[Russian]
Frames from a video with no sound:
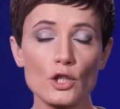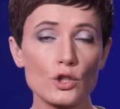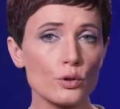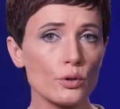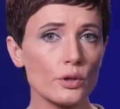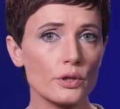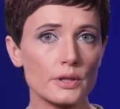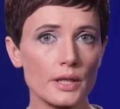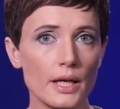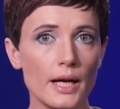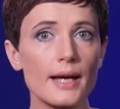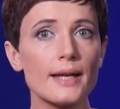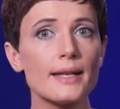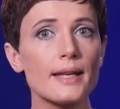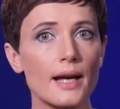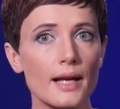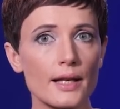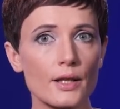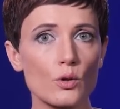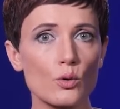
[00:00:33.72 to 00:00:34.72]
Что это,
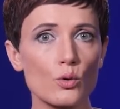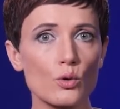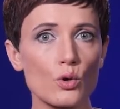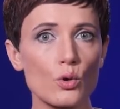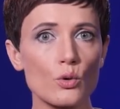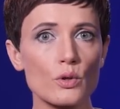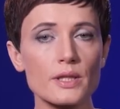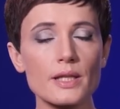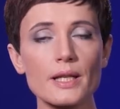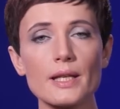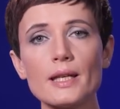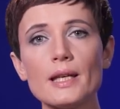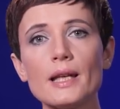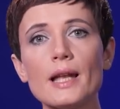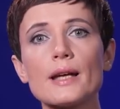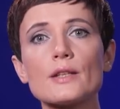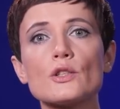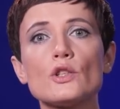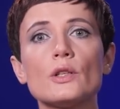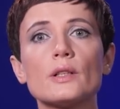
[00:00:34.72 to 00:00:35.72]
реальные угрозы или
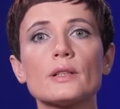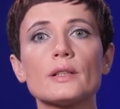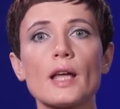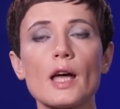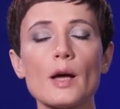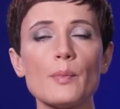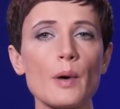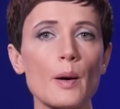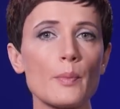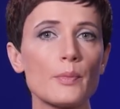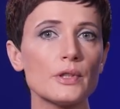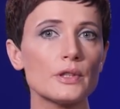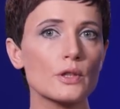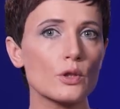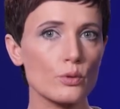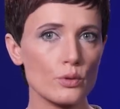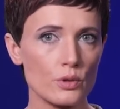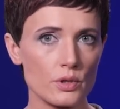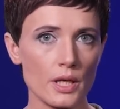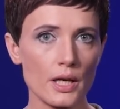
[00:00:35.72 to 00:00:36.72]
очередная попытка
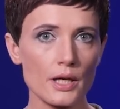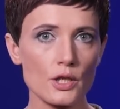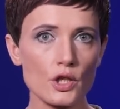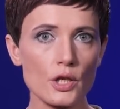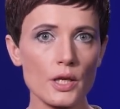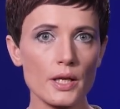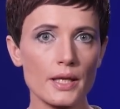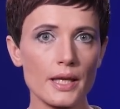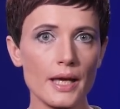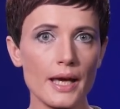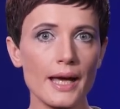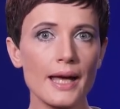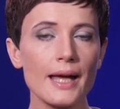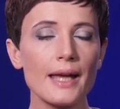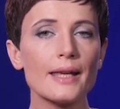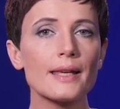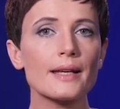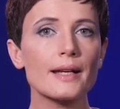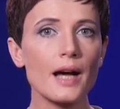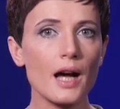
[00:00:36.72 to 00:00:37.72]
устрашения?
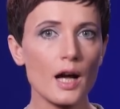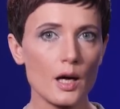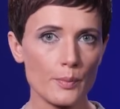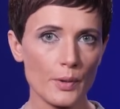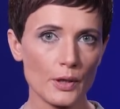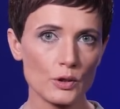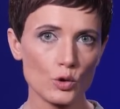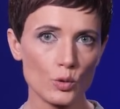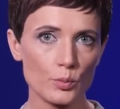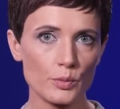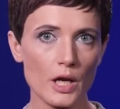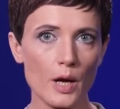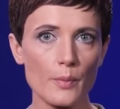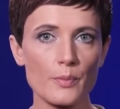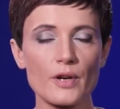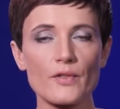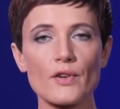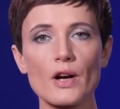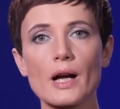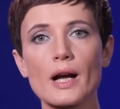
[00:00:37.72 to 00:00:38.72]
и как подобная
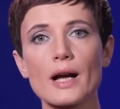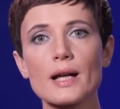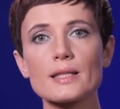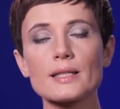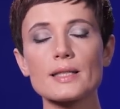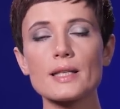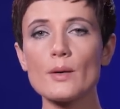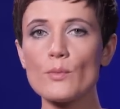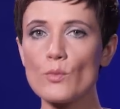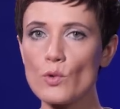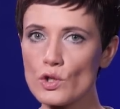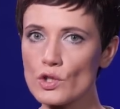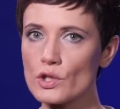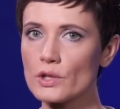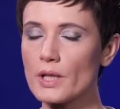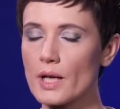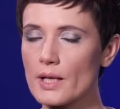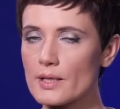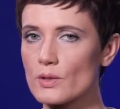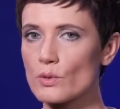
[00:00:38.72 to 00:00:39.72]
провокация может
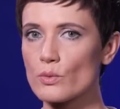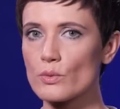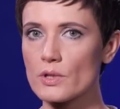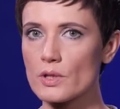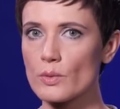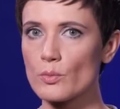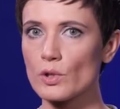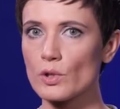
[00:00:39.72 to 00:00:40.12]
коснуться